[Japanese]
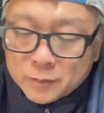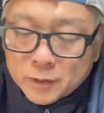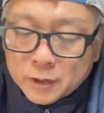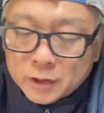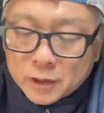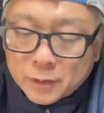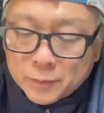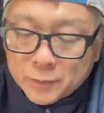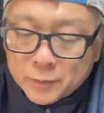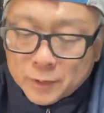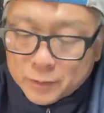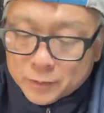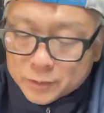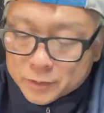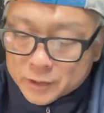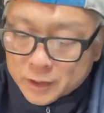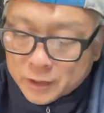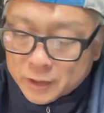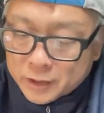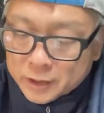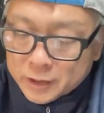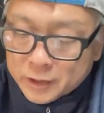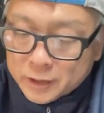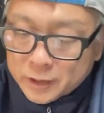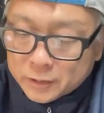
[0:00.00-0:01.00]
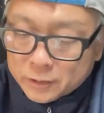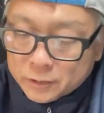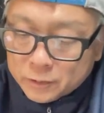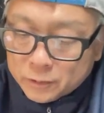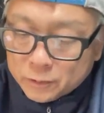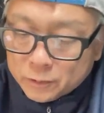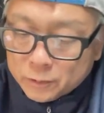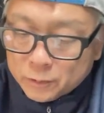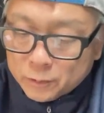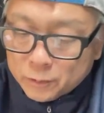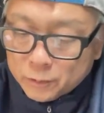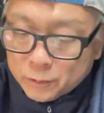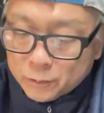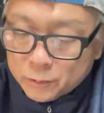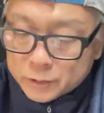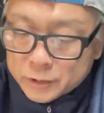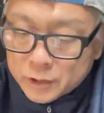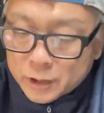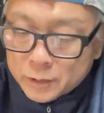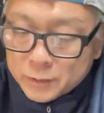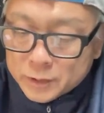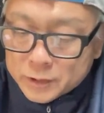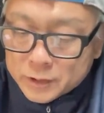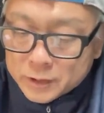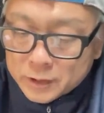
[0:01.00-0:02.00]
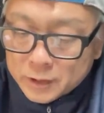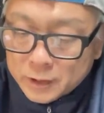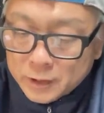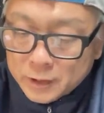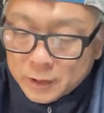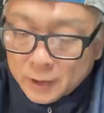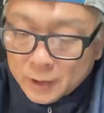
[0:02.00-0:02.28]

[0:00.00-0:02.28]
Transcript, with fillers: ウエタビートさんありがとうございます